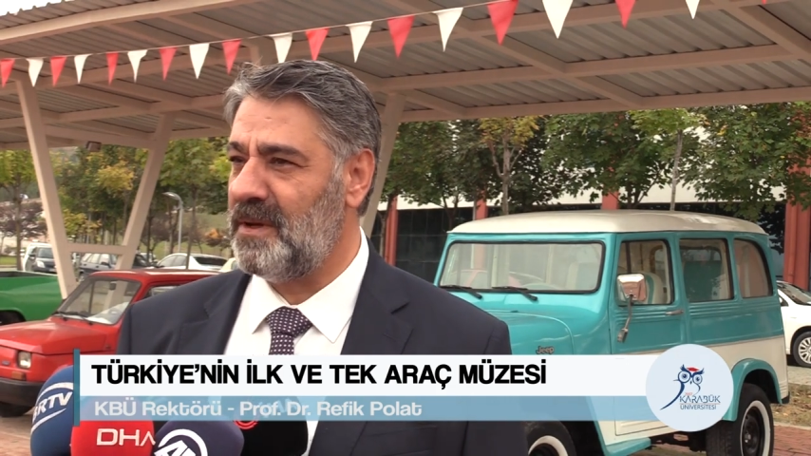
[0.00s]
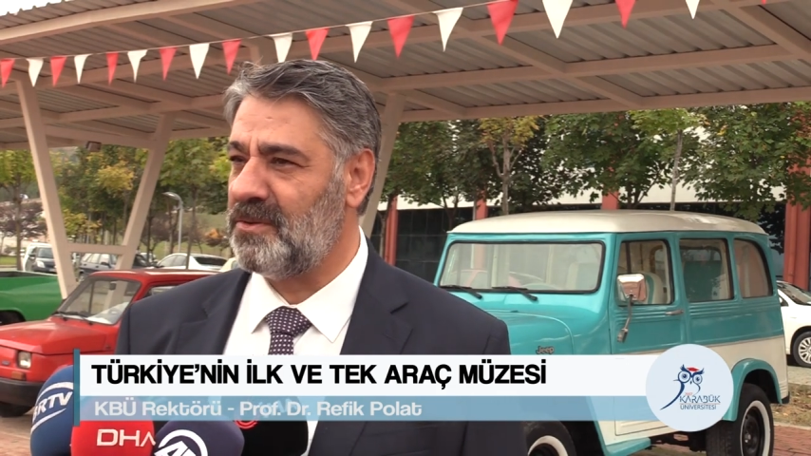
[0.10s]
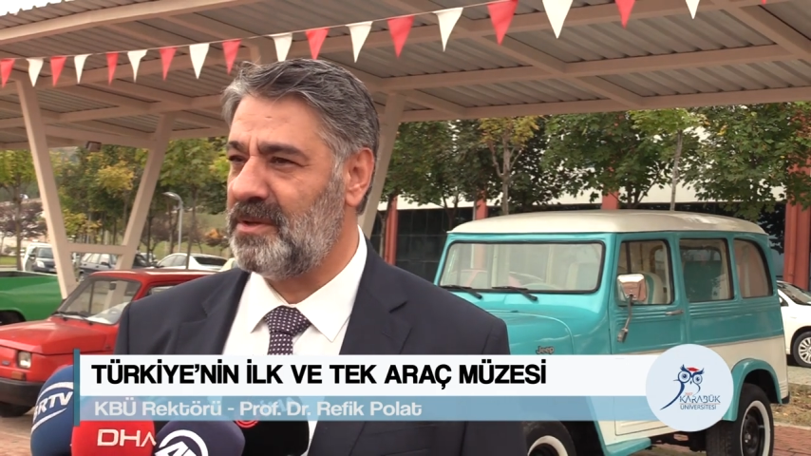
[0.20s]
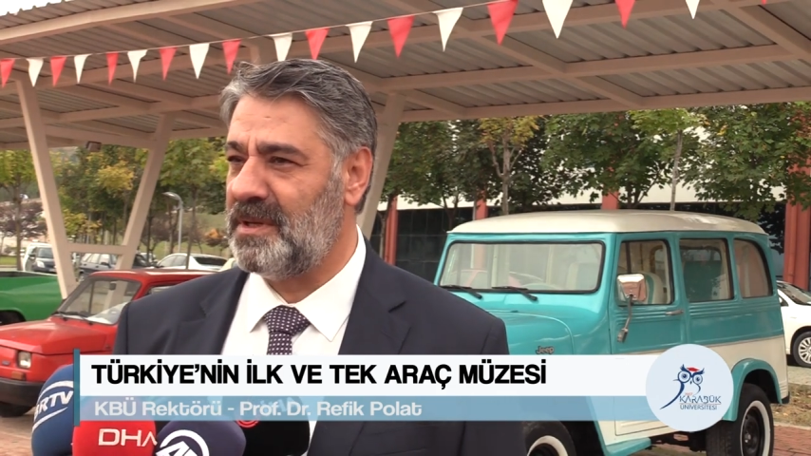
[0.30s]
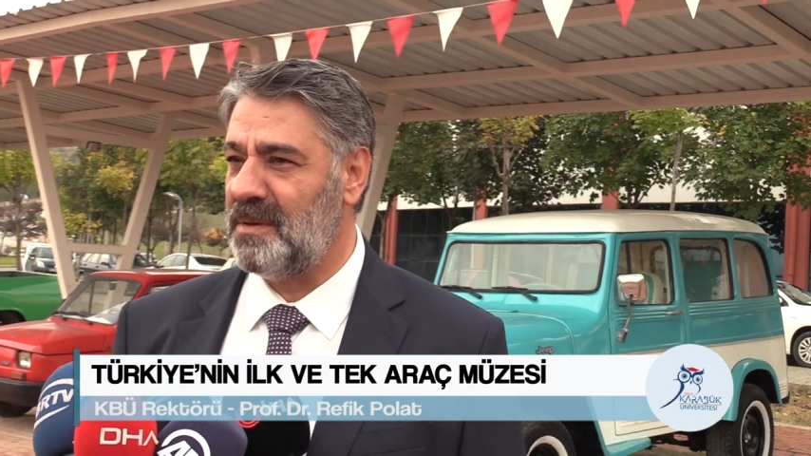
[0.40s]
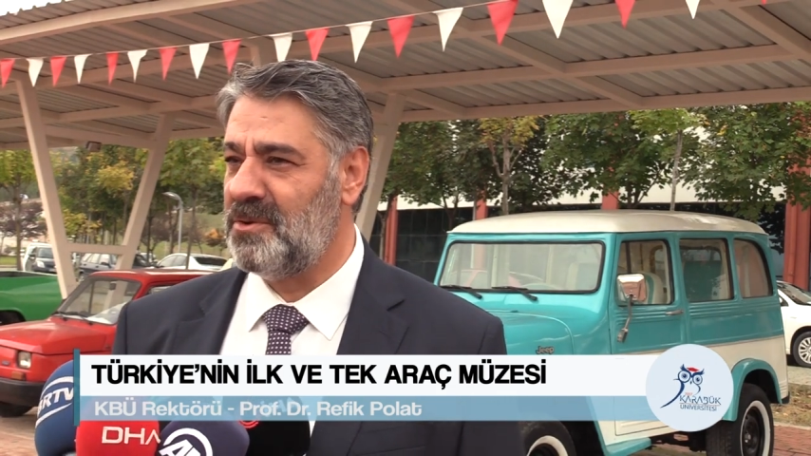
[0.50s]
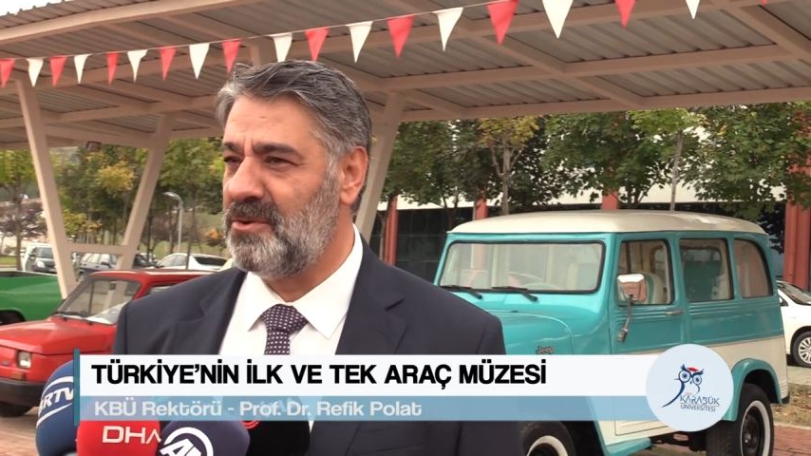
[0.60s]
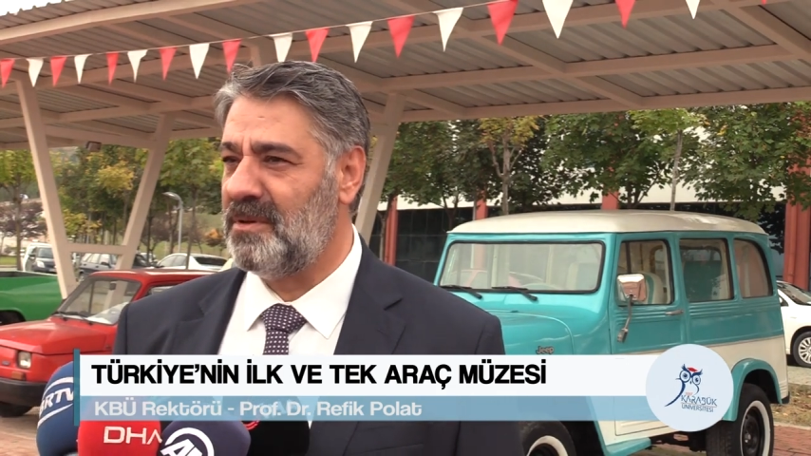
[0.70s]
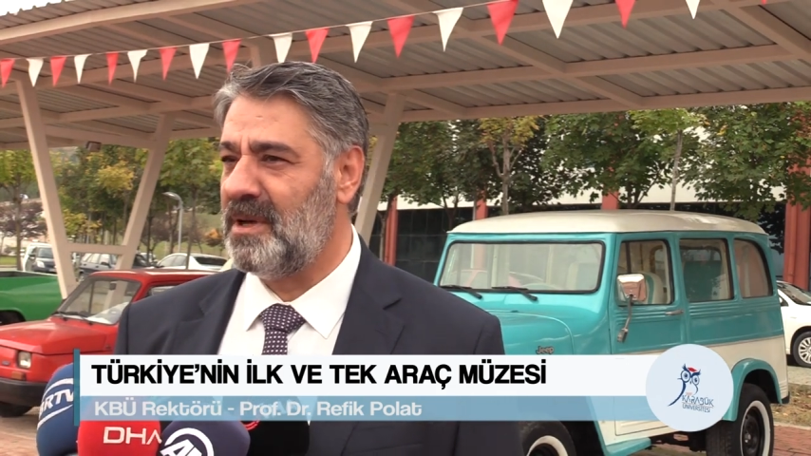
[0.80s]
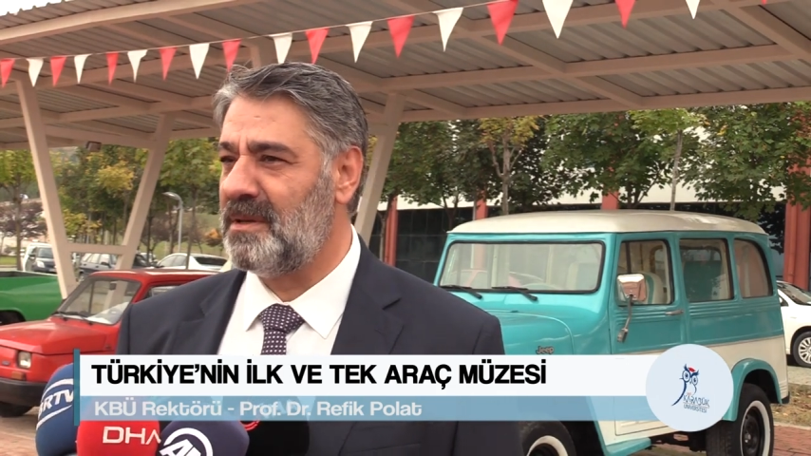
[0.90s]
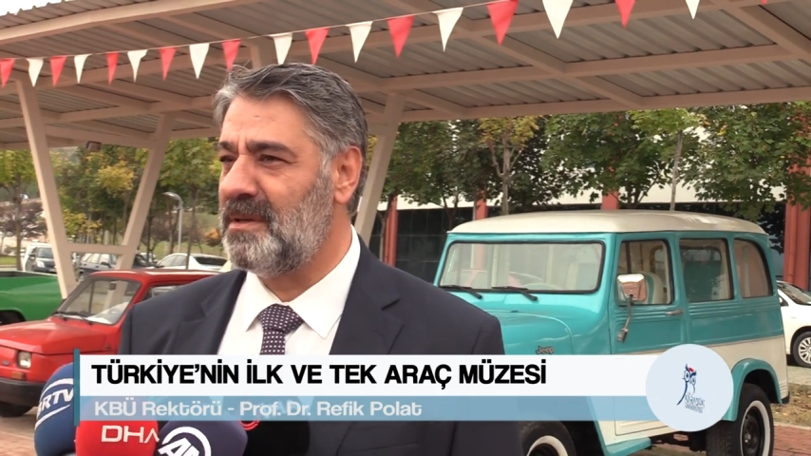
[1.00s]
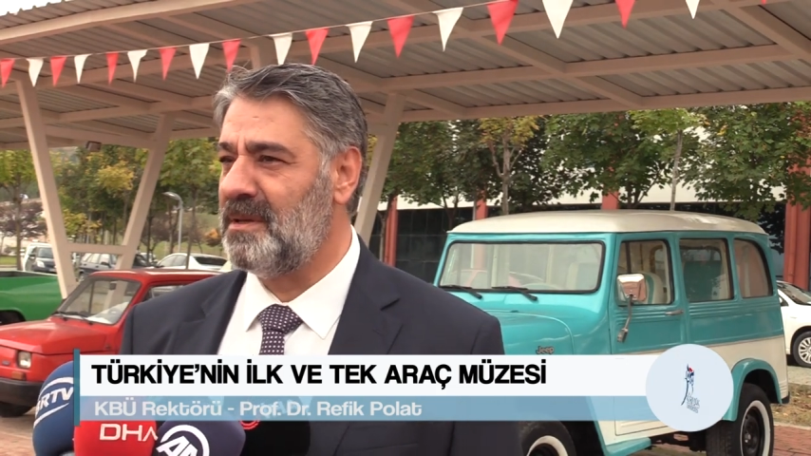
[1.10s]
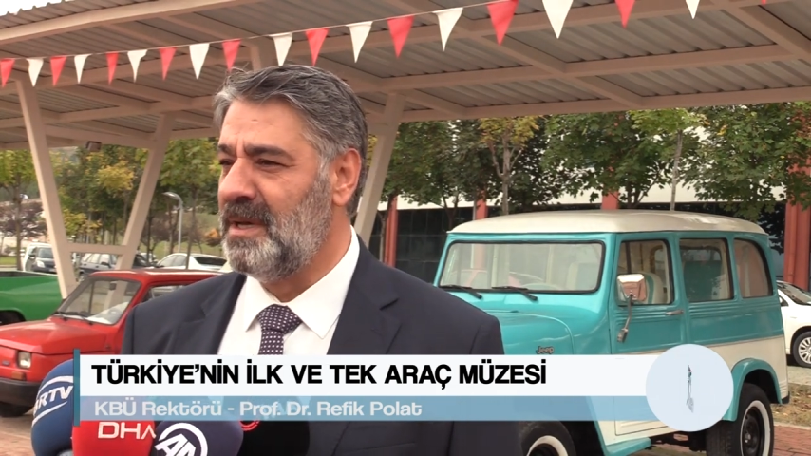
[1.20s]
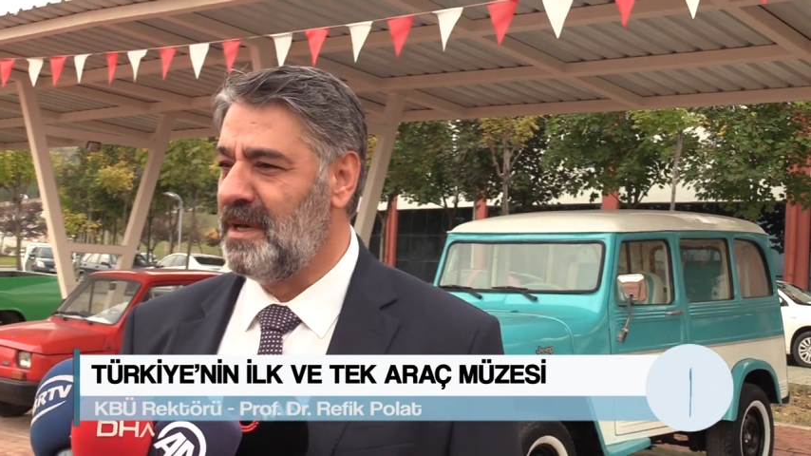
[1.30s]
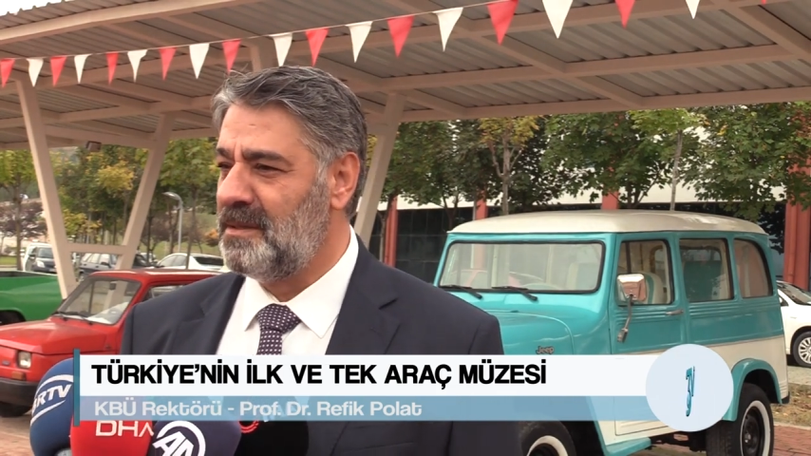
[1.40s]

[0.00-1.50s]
veyahut da demir yollarının